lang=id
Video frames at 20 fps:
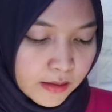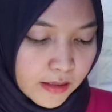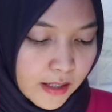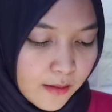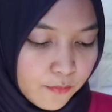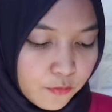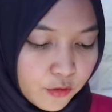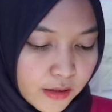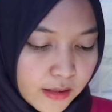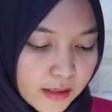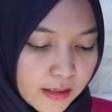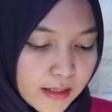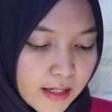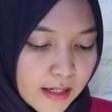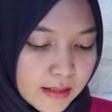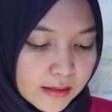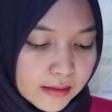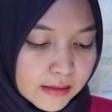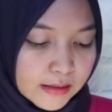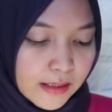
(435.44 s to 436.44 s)
Ya mungkin
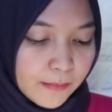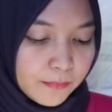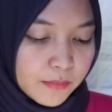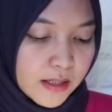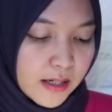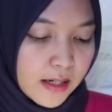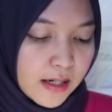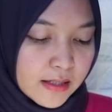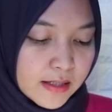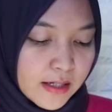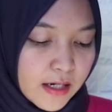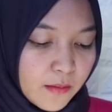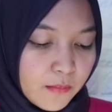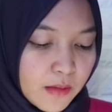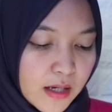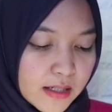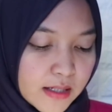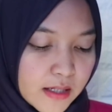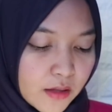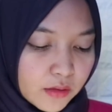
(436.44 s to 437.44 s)
idealnya tetap
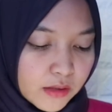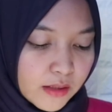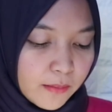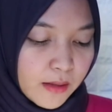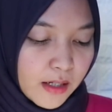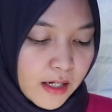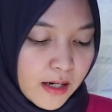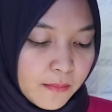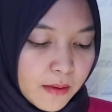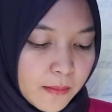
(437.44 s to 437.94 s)
jaga-jaga belajar UTBK